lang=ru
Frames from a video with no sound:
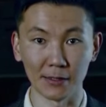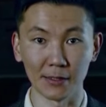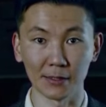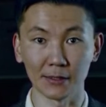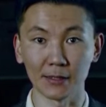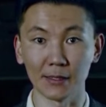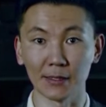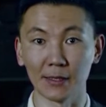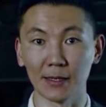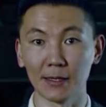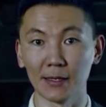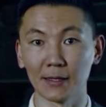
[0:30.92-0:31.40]

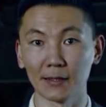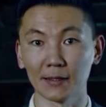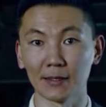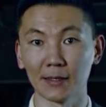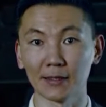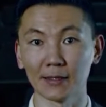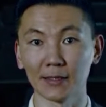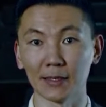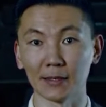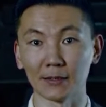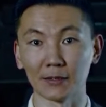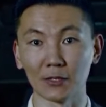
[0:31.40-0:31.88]
несколько лет
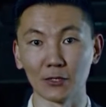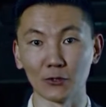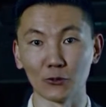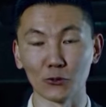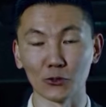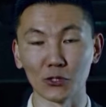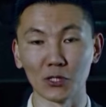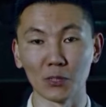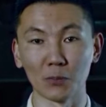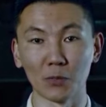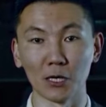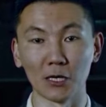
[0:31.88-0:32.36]
назад
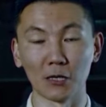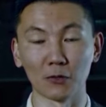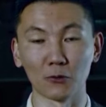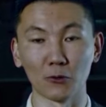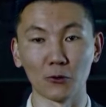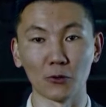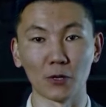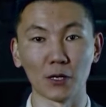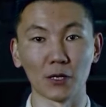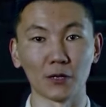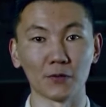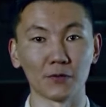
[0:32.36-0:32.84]
кино снимали
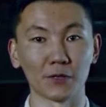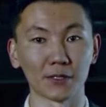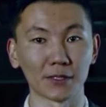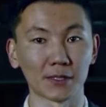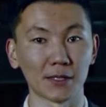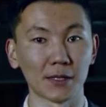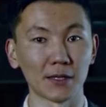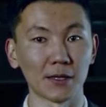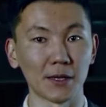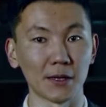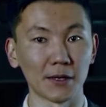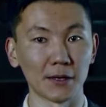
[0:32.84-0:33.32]
только в
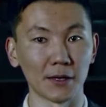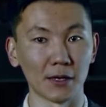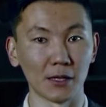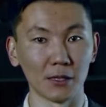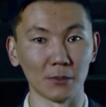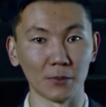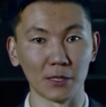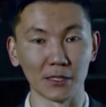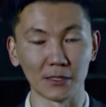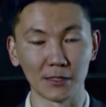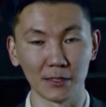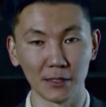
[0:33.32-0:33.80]
Астане и
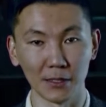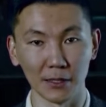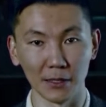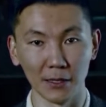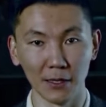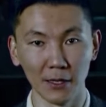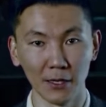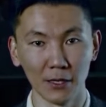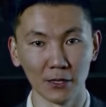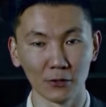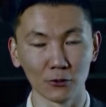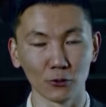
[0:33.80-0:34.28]

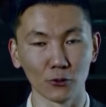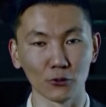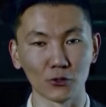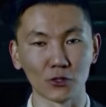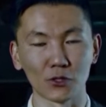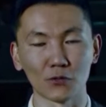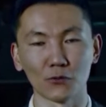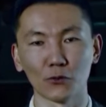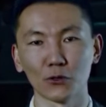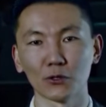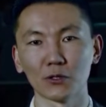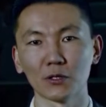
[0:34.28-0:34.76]
Алмате, то
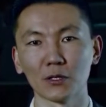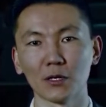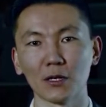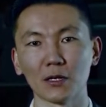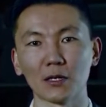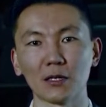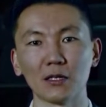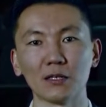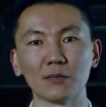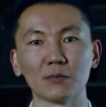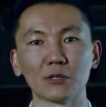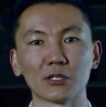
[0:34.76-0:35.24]

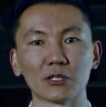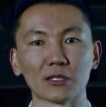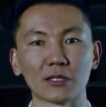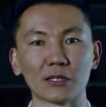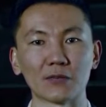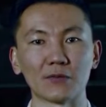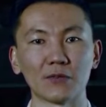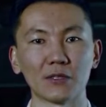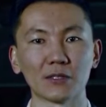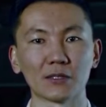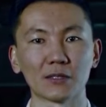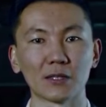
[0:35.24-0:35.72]
сегодня
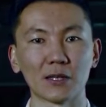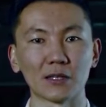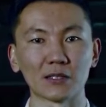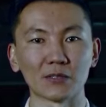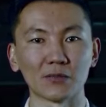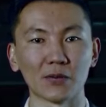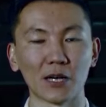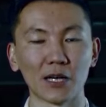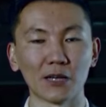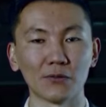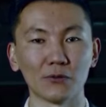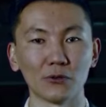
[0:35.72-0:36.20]
кинематографисты
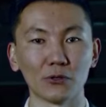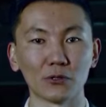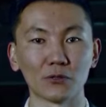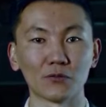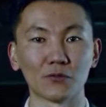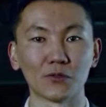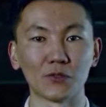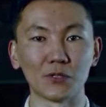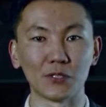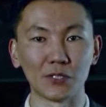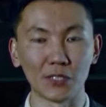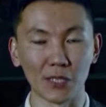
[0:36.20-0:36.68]
осваивают
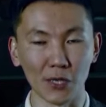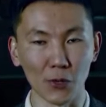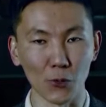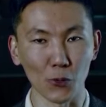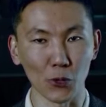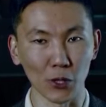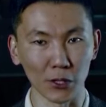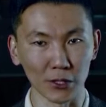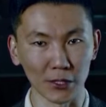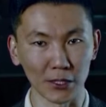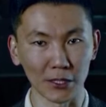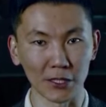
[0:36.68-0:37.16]
все
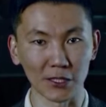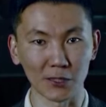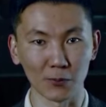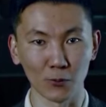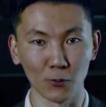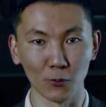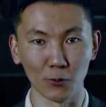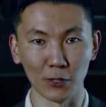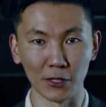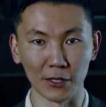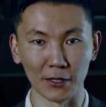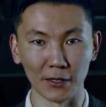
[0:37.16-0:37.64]
уголки
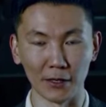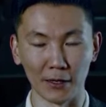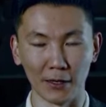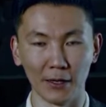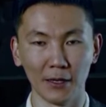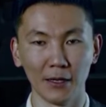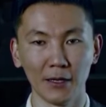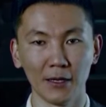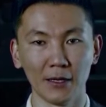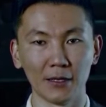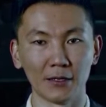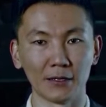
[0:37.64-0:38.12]
республики.
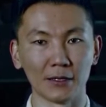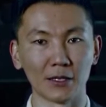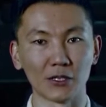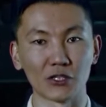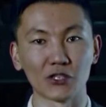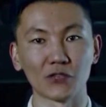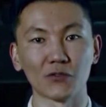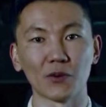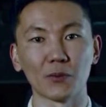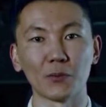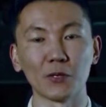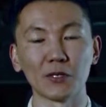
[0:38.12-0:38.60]
На
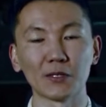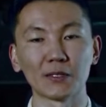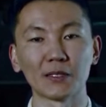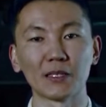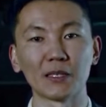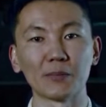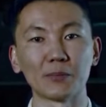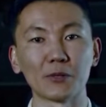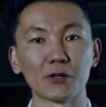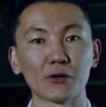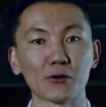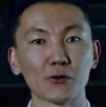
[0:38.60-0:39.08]

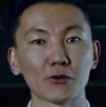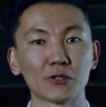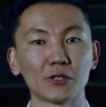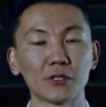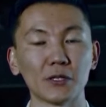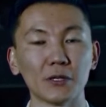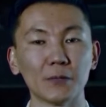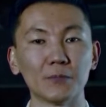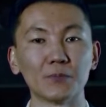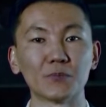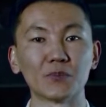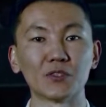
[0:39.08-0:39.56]
живописной
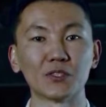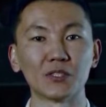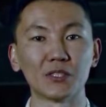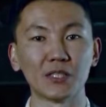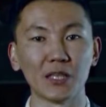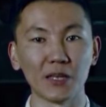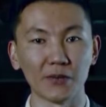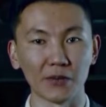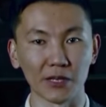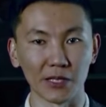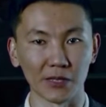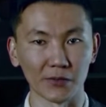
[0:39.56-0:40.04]
природе
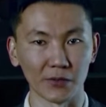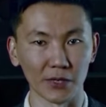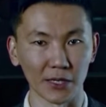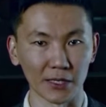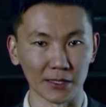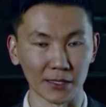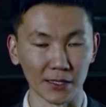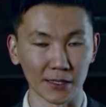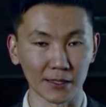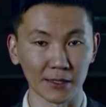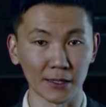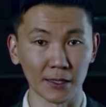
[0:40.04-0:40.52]
Северного
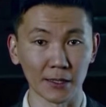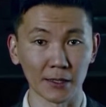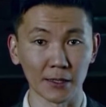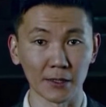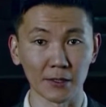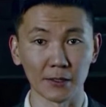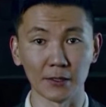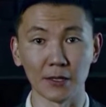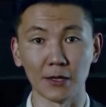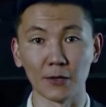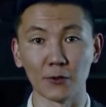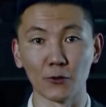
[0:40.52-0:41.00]
Казахстана,
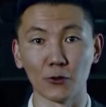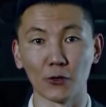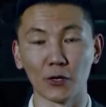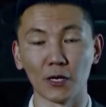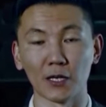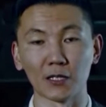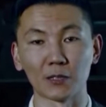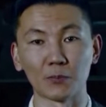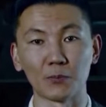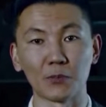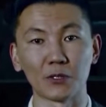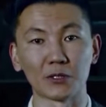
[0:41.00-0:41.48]
недалеко
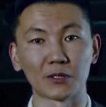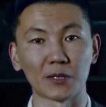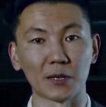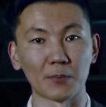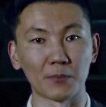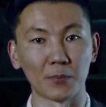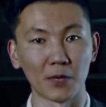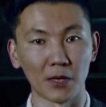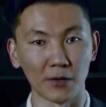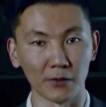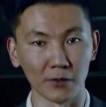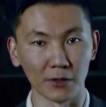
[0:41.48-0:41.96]
от
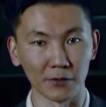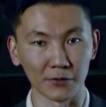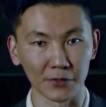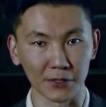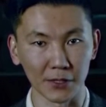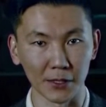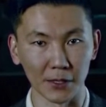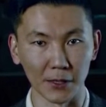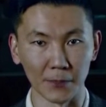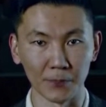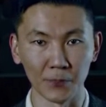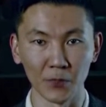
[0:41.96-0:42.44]

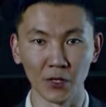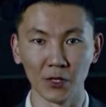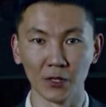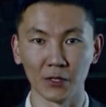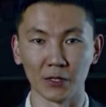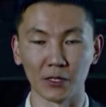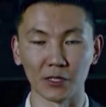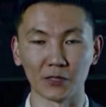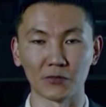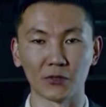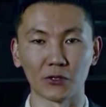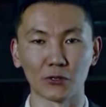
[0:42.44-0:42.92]
Петропавловска,
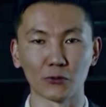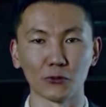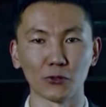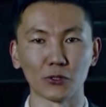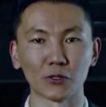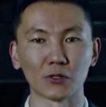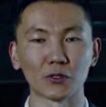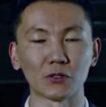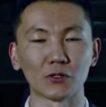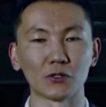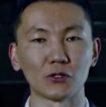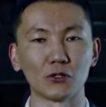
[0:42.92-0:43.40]

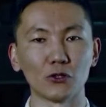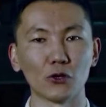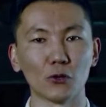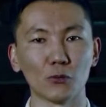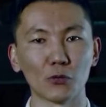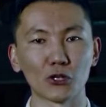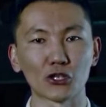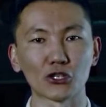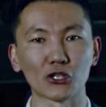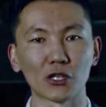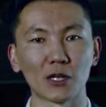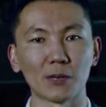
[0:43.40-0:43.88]
развернулась
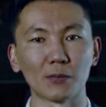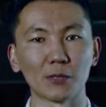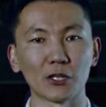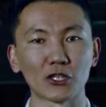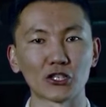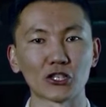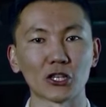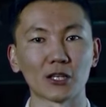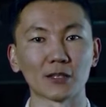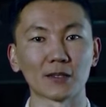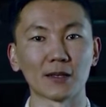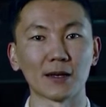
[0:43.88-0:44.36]
съемочная
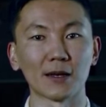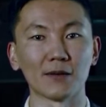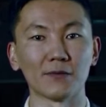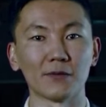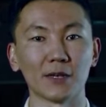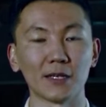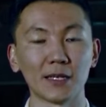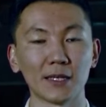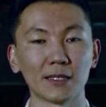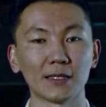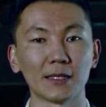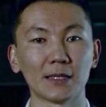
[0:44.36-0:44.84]
площадка
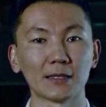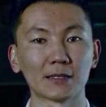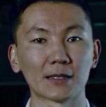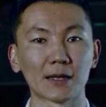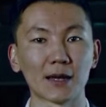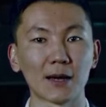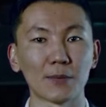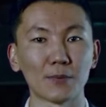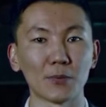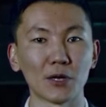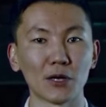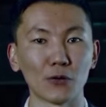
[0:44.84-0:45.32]
военной
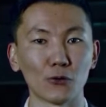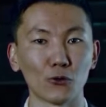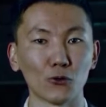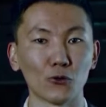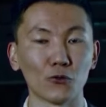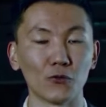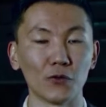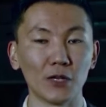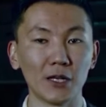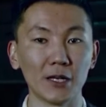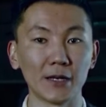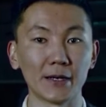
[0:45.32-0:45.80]
драмы
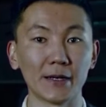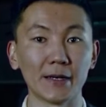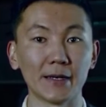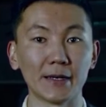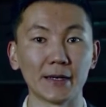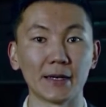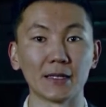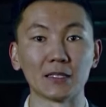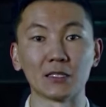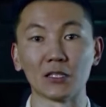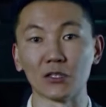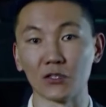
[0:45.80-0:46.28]
о
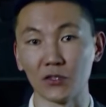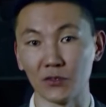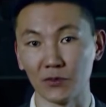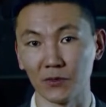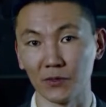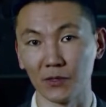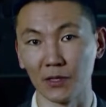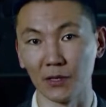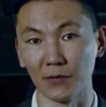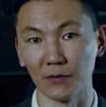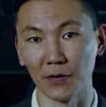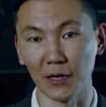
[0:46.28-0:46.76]
Великой
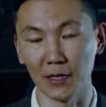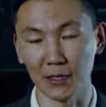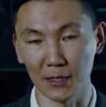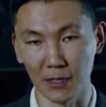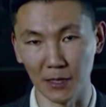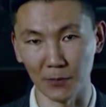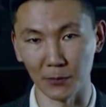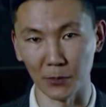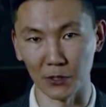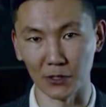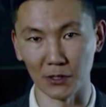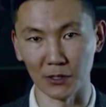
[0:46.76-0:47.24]
Отечественной
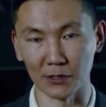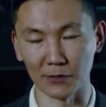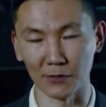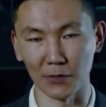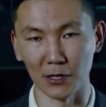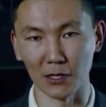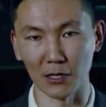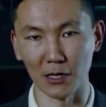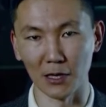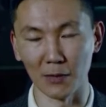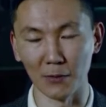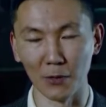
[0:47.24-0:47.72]
войне под
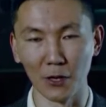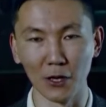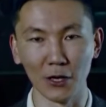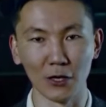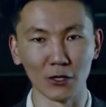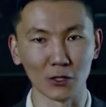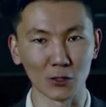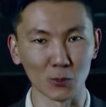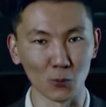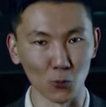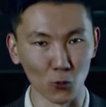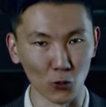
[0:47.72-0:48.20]
названием
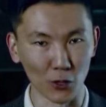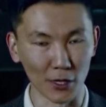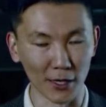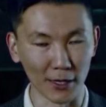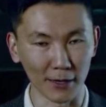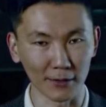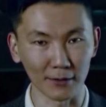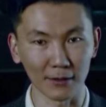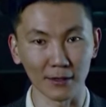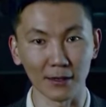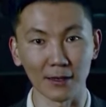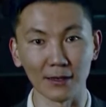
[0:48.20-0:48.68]

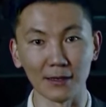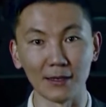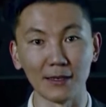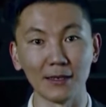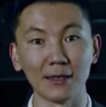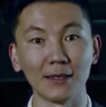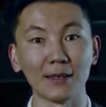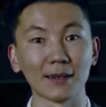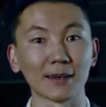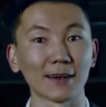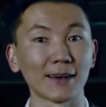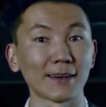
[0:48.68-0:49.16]
«Смуглянка»
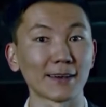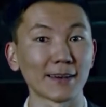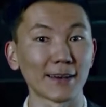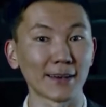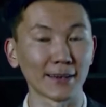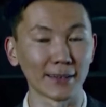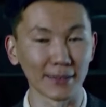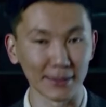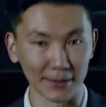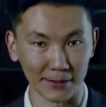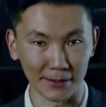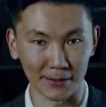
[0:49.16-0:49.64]
или
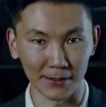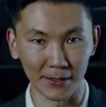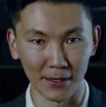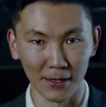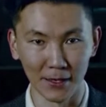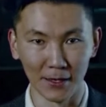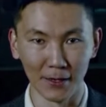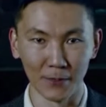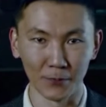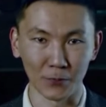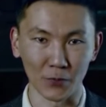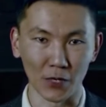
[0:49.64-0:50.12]
«Каракыз»
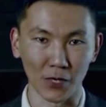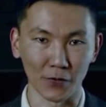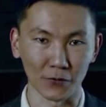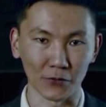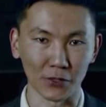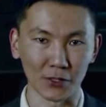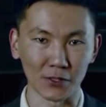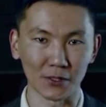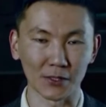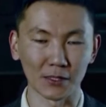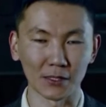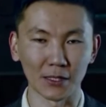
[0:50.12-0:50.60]

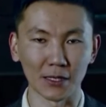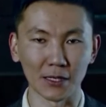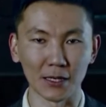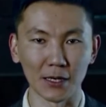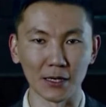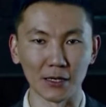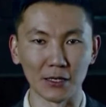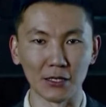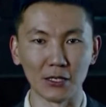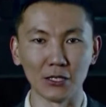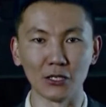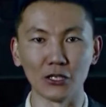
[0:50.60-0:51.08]
автор
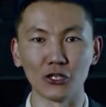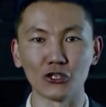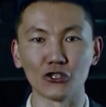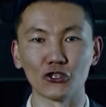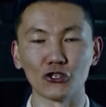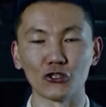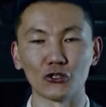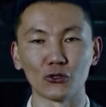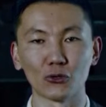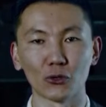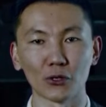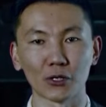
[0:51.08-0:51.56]
сценария и
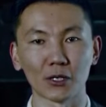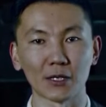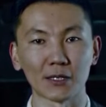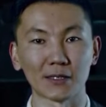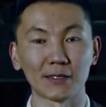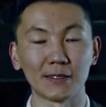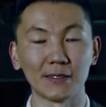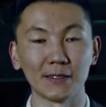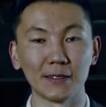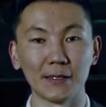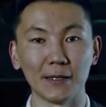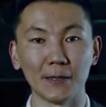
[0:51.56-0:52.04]
режиссер
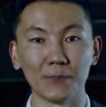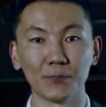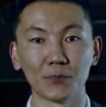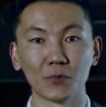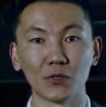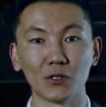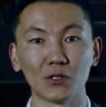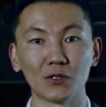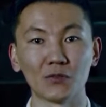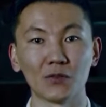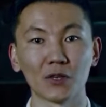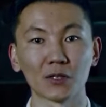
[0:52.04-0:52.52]
картины,
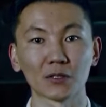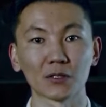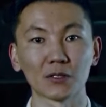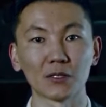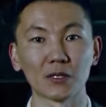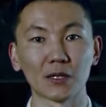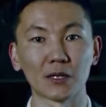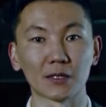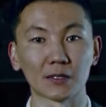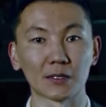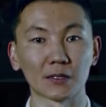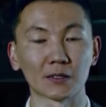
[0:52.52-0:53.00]

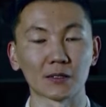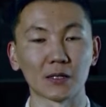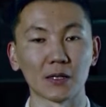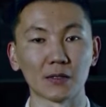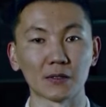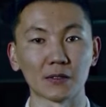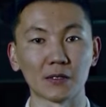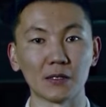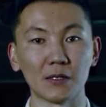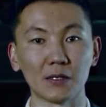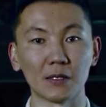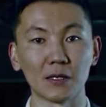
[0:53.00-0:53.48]
известный
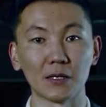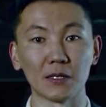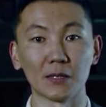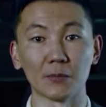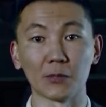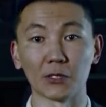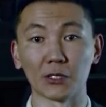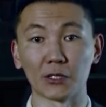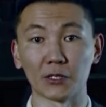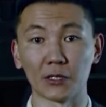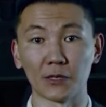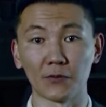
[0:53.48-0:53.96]
казахстанский
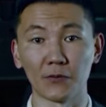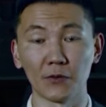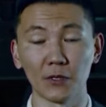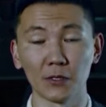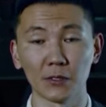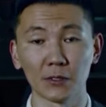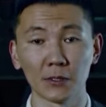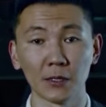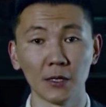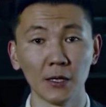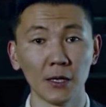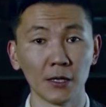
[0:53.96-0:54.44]

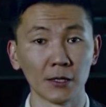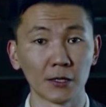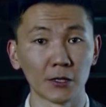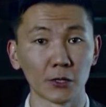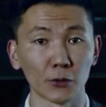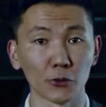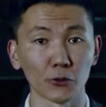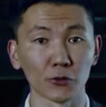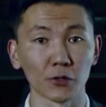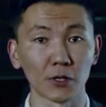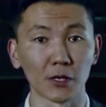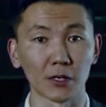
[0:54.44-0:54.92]
кинематографист,
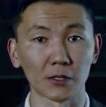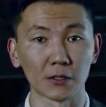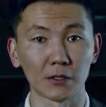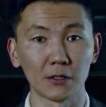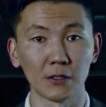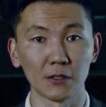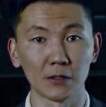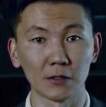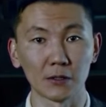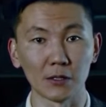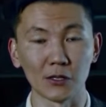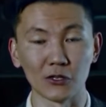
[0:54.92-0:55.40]
народный
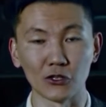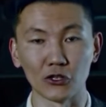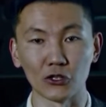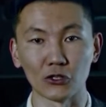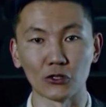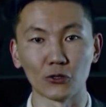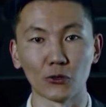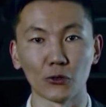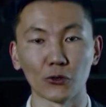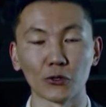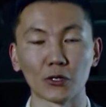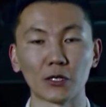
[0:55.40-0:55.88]
артист,
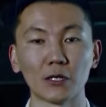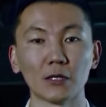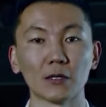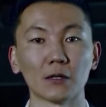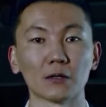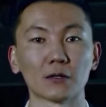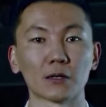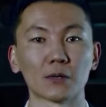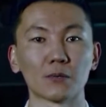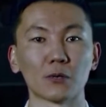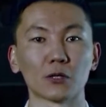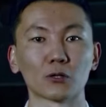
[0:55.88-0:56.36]
режиссер,
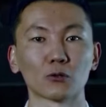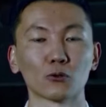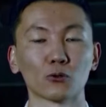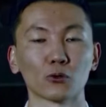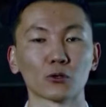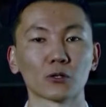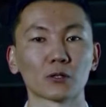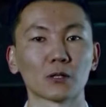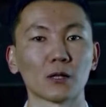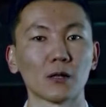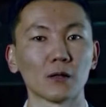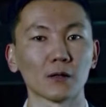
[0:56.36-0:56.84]

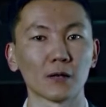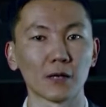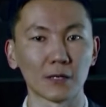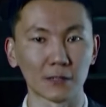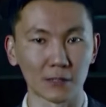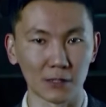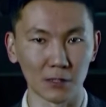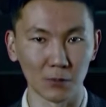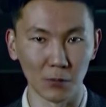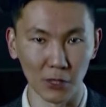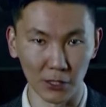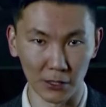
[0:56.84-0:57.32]
кинодраматург
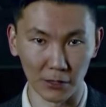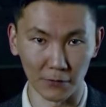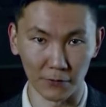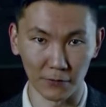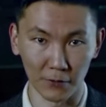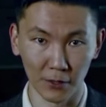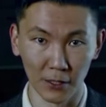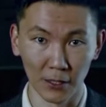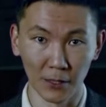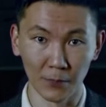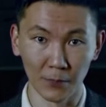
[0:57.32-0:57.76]
Талгат Тименов.